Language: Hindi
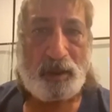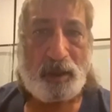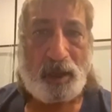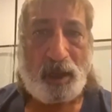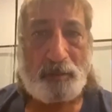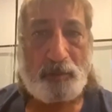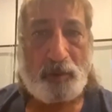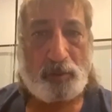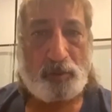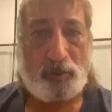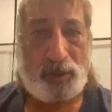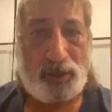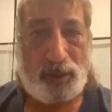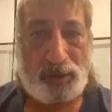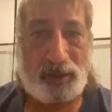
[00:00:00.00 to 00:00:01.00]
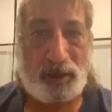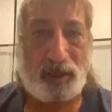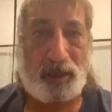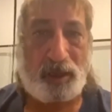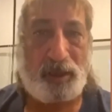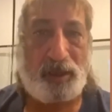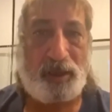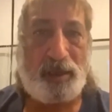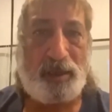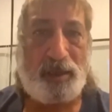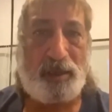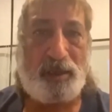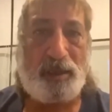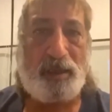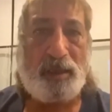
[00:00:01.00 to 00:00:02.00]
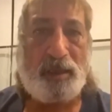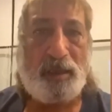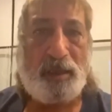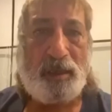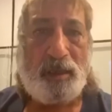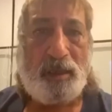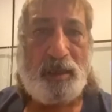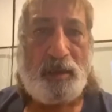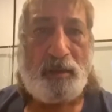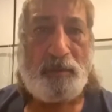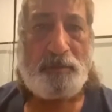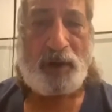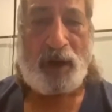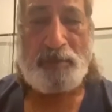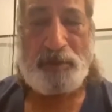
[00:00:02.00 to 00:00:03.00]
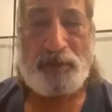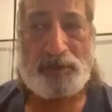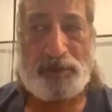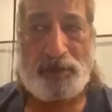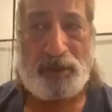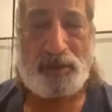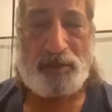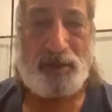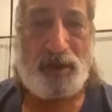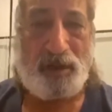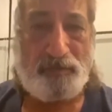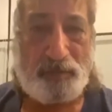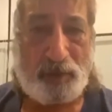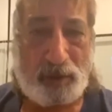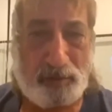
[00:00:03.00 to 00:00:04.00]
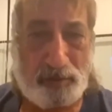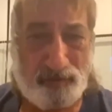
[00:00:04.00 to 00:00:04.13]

हम लोग डोनेट कर रहे हैं प्राइम मिनिस्टर रिलीफ फंड